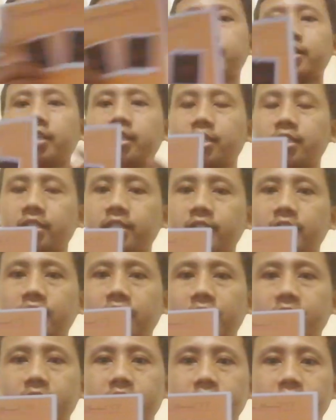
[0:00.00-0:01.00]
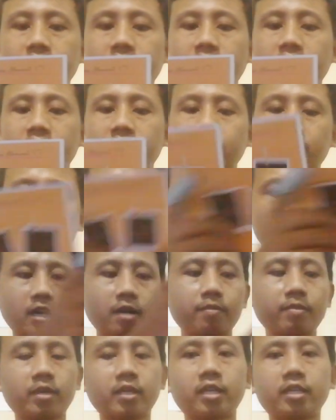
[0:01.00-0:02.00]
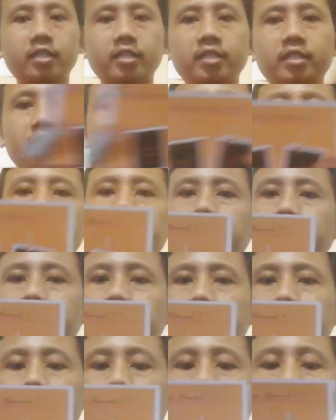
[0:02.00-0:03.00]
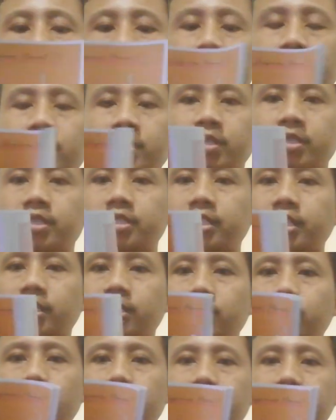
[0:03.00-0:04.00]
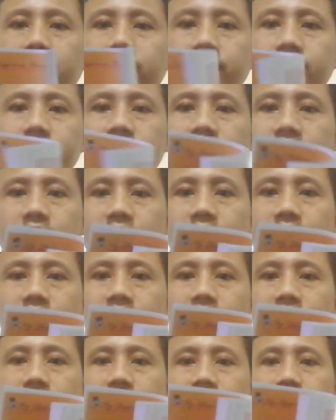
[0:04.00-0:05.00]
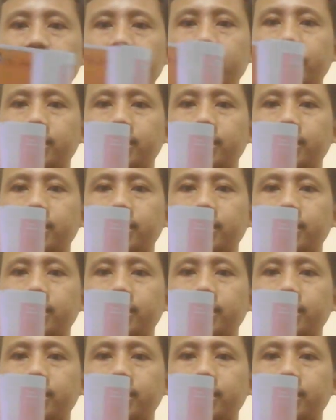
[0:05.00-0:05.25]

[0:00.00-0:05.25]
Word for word: tangan kita gini kan rapikan ini kita tekuk gini serit gini